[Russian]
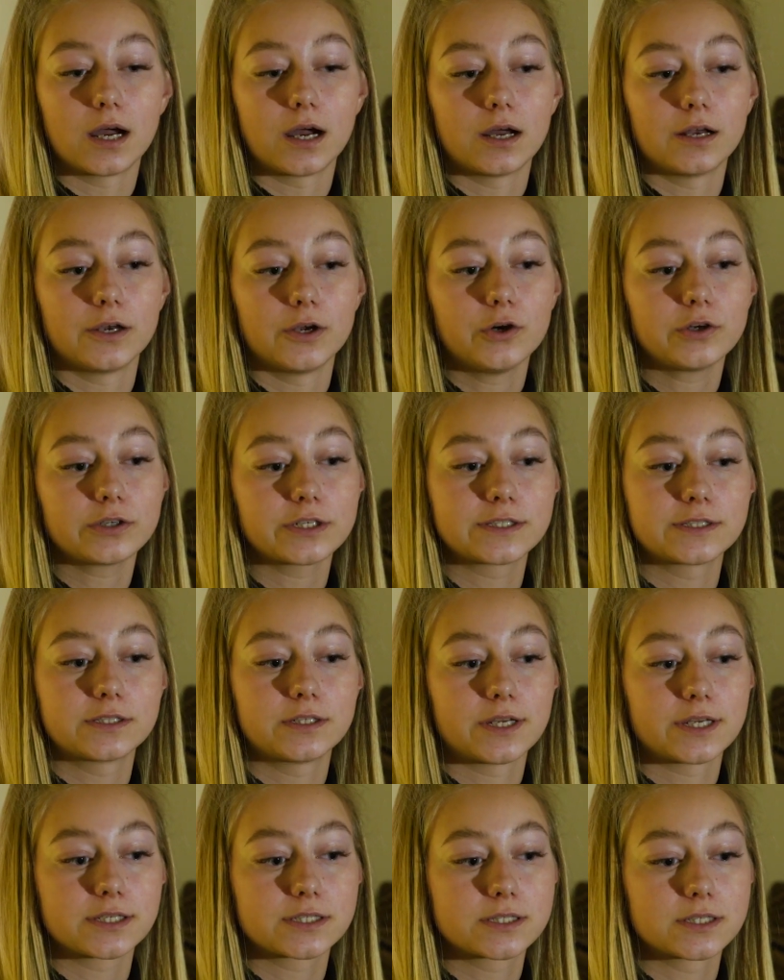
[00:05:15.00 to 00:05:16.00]
а, легкие
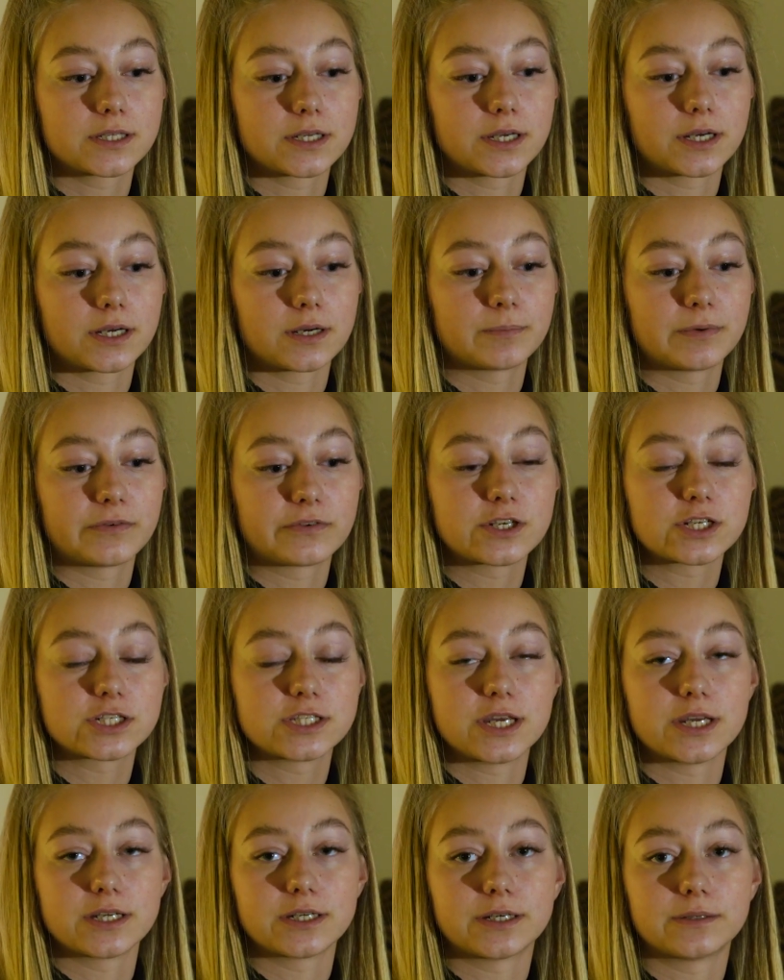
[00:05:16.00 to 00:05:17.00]
телесные
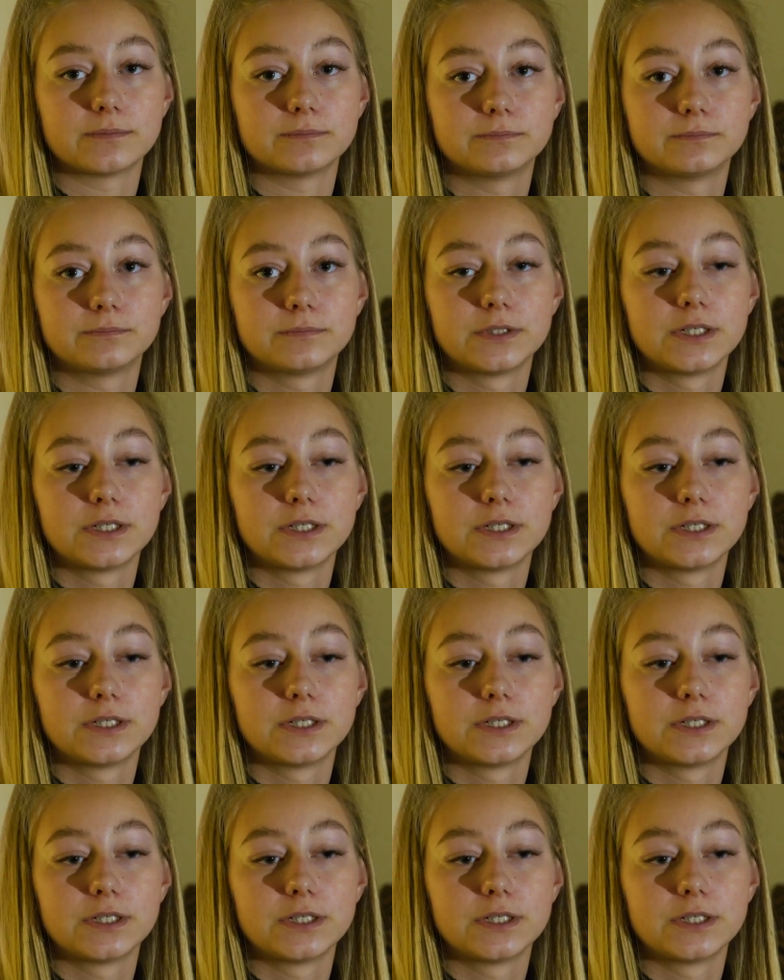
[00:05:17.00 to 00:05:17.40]
повреждения.